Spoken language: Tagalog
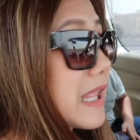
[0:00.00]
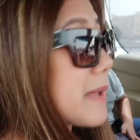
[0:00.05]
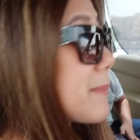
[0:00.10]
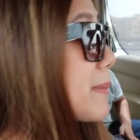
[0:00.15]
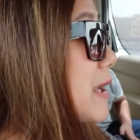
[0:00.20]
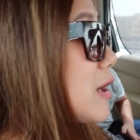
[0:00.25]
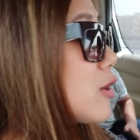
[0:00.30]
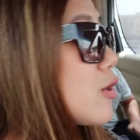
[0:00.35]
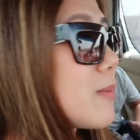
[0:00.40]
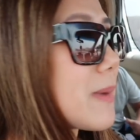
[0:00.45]
Hindi,
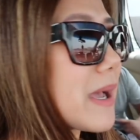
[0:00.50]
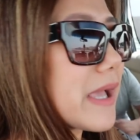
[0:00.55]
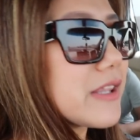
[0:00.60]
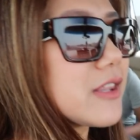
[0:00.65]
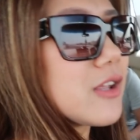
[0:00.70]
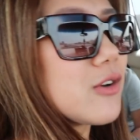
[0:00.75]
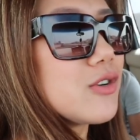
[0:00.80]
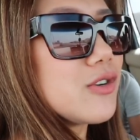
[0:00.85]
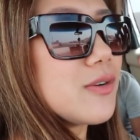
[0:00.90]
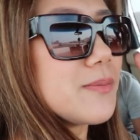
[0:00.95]
pero
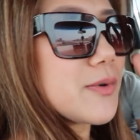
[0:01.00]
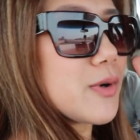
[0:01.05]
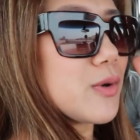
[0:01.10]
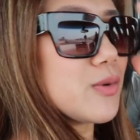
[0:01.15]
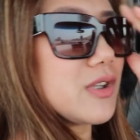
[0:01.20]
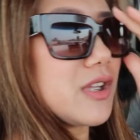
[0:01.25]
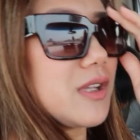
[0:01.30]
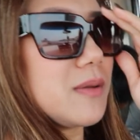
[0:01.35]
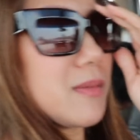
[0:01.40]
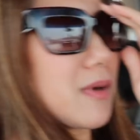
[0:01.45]
kumain ako ng
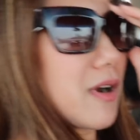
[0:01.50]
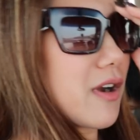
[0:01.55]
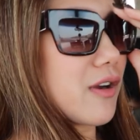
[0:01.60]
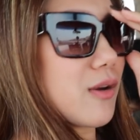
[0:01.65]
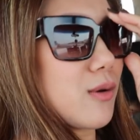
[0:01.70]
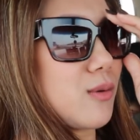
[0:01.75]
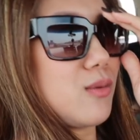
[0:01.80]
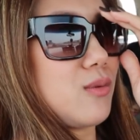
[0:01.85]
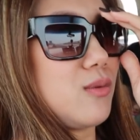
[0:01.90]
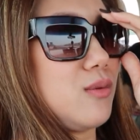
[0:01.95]
protein bar
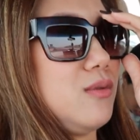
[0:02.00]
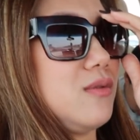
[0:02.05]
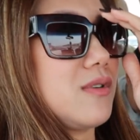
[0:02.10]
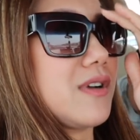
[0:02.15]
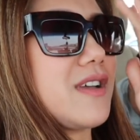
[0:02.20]
ko.